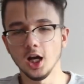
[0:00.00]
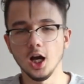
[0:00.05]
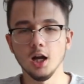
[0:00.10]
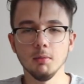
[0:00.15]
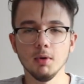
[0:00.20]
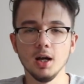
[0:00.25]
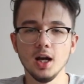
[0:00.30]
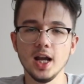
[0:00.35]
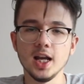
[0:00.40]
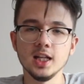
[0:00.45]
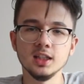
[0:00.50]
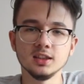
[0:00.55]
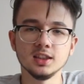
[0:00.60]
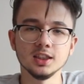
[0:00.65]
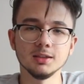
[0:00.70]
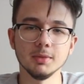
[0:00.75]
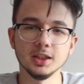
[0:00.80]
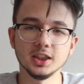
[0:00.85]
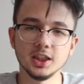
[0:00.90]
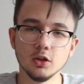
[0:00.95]
Galiba el
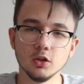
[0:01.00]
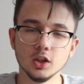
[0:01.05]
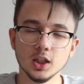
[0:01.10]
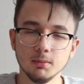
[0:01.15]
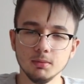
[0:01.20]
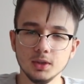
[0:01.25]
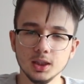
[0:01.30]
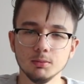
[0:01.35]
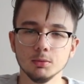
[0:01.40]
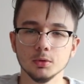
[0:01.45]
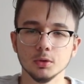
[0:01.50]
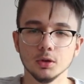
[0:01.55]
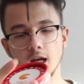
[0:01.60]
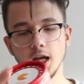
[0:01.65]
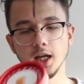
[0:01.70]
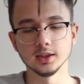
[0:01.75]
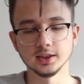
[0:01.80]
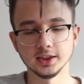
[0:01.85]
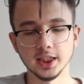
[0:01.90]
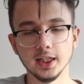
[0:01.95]
ısıtma şey olabilir bu.
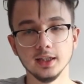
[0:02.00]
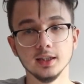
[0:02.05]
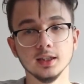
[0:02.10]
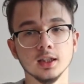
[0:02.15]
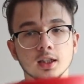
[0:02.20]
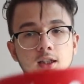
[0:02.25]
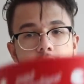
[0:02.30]
Ha şey.